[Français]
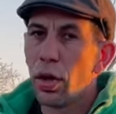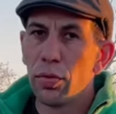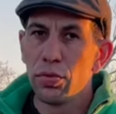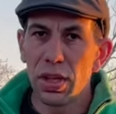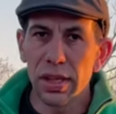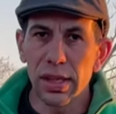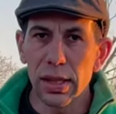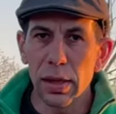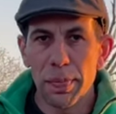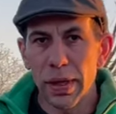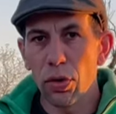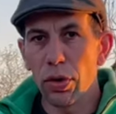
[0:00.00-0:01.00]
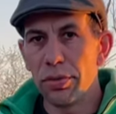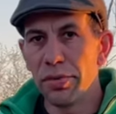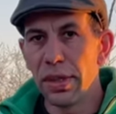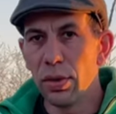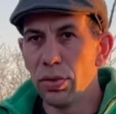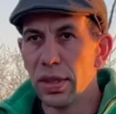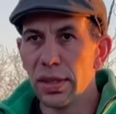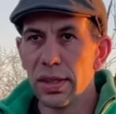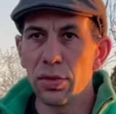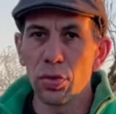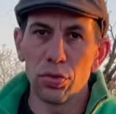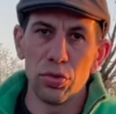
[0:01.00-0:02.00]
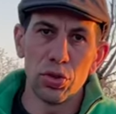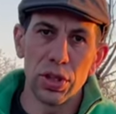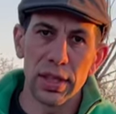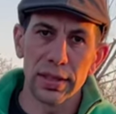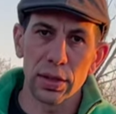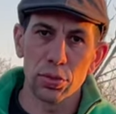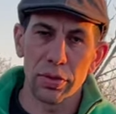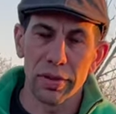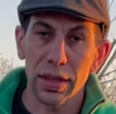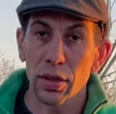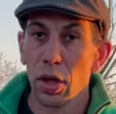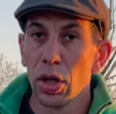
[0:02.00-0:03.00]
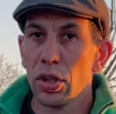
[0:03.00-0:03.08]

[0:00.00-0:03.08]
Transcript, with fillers: Vous inquiétez pas, il y aura une vidéo dédiée sur le sujet de la ceinture verte.